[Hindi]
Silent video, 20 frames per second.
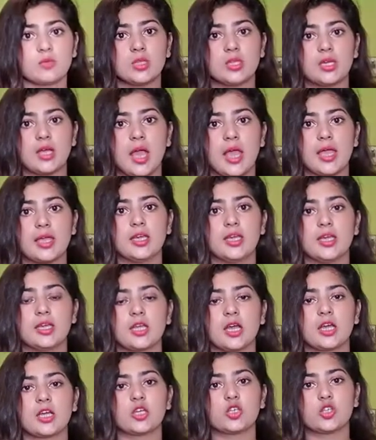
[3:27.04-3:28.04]
में दिखाई गई हैं
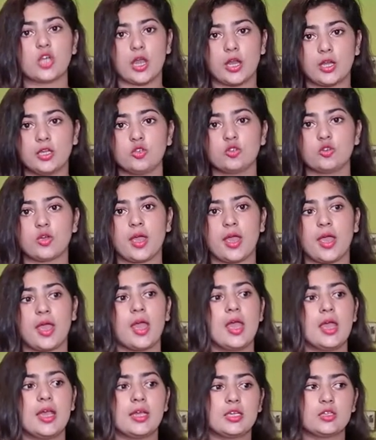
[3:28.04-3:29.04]
ताकि शहरी जो
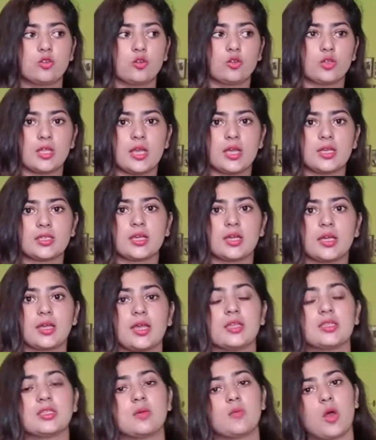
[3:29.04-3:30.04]
हैं इसको देख
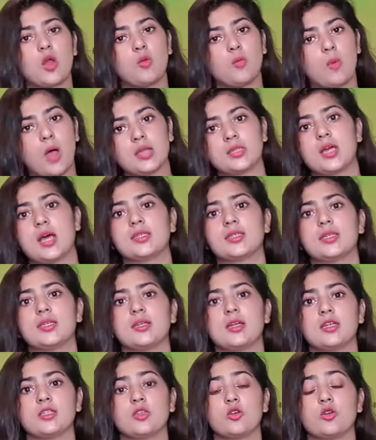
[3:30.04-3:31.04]
सके इससे मालूम हासिल
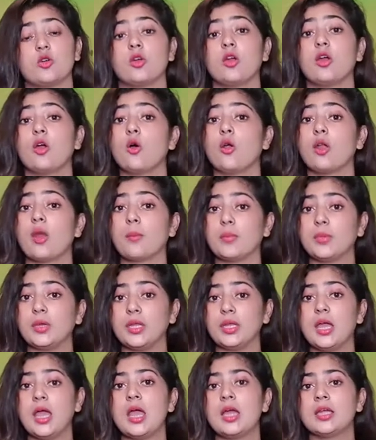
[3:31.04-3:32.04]
कर सके और
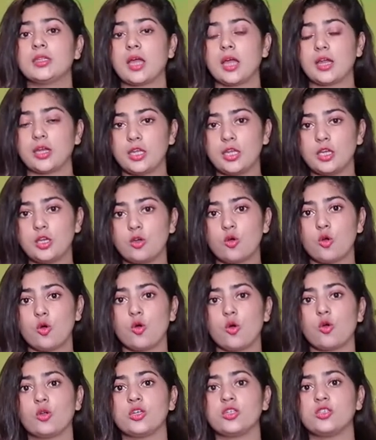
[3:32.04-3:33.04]
अपनी तारीख़ को
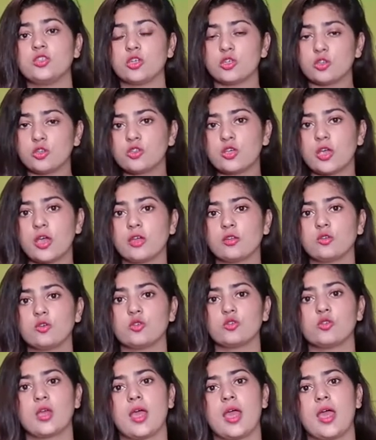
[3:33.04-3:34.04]
और इस जदोजहद
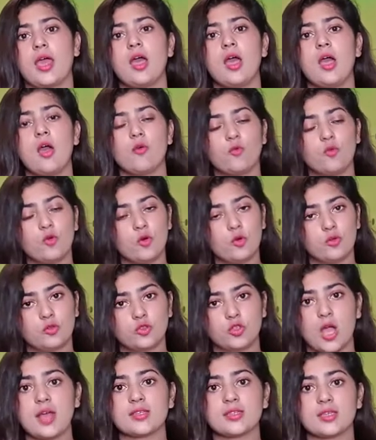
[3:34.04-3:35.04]
को जो है वो
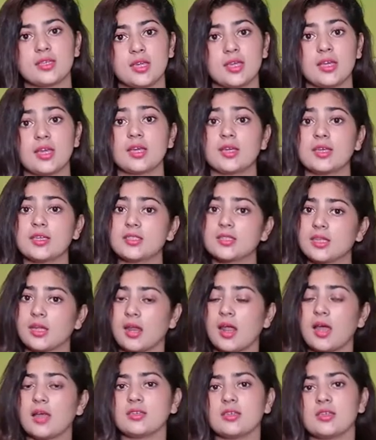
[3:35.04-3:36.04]
जान सके कि किस
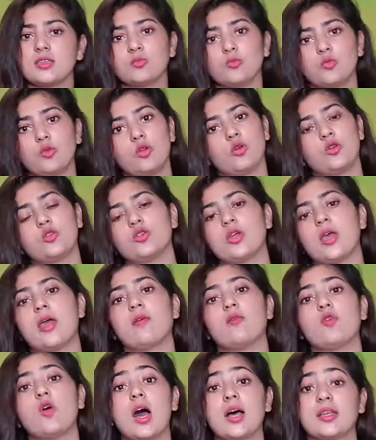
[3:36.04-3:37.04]
तरह से इस मुल्क को जो
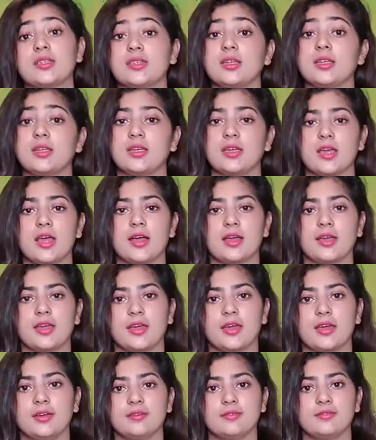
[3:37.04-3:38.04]
है वो हासिल किया
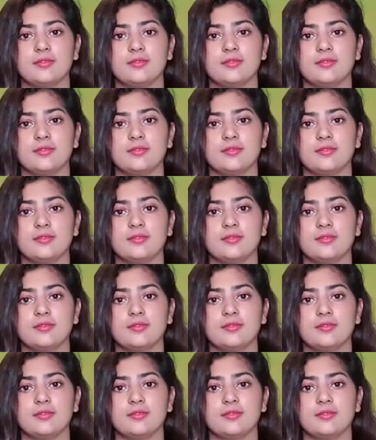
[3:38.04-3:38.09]
गया है